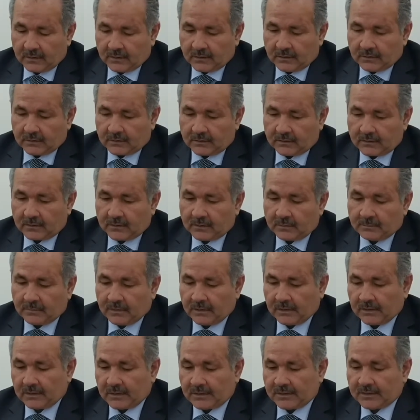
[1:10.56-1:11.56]
e,
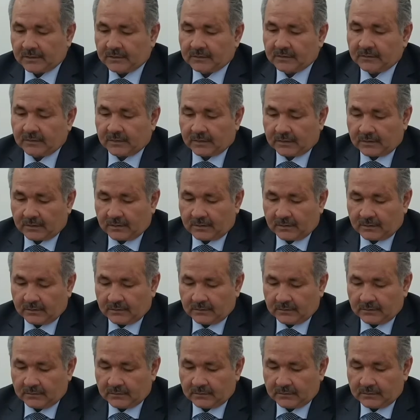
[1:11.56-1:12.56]
paraziti var.
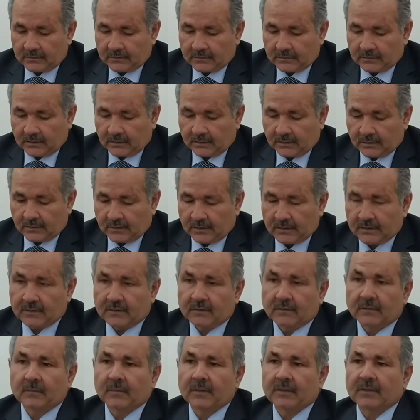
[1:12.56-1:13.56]
E, Allah'a
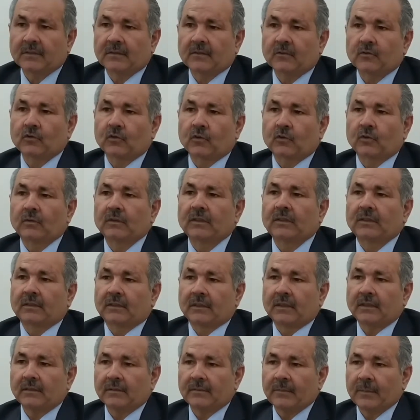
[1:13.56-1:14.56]
sığınmasını zorunlu kılan.
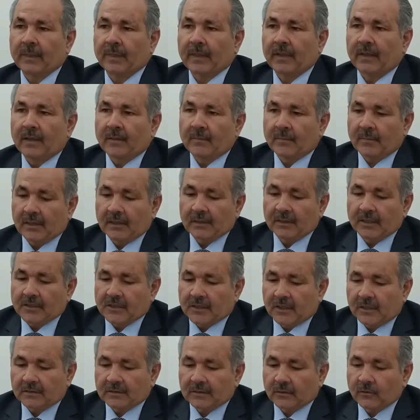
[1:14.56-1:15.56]
Belki
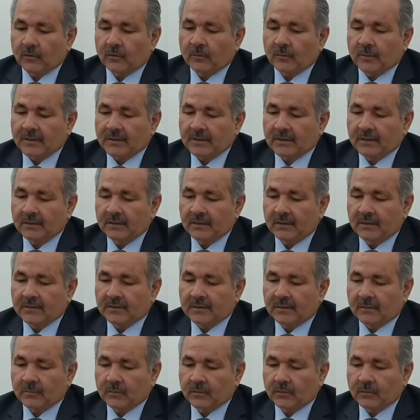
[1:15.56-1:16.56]
şeytan olmasa
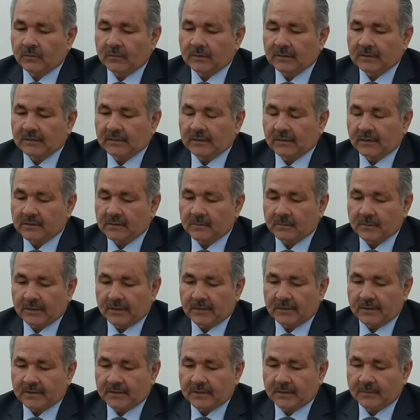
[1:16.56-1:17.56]
insan bunun ihtiyacını pek
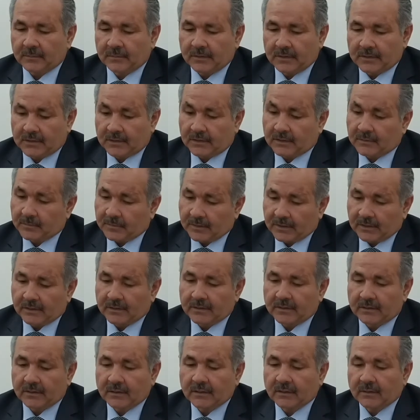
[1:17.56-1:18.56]
hissetmeyecek belki
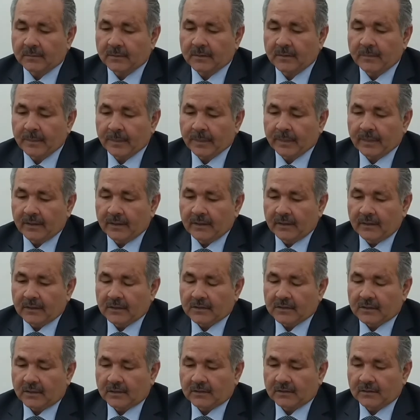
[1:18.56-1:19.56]
de ama
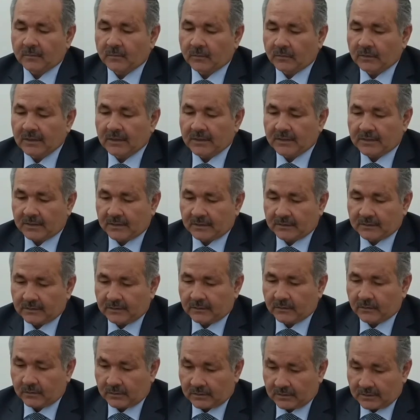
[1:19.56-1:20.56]
Şeytan bunu
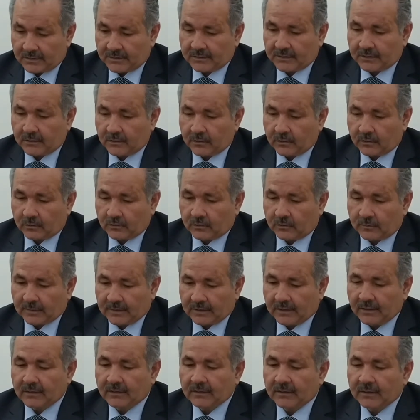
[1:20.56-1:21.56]
hissettiriyor. Isırıyor
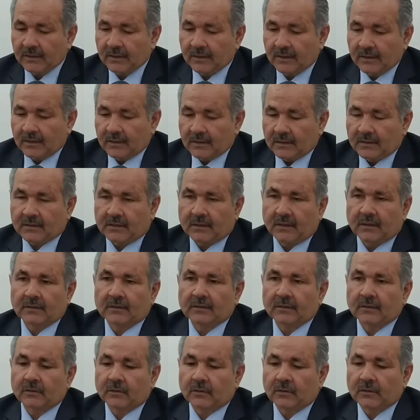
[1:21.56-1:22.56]
durmadan.
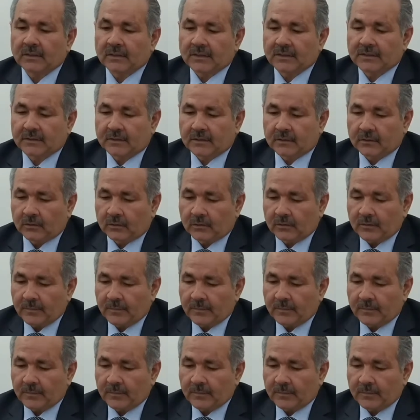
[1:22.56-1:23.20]
Saldırıyor, ısırıyor.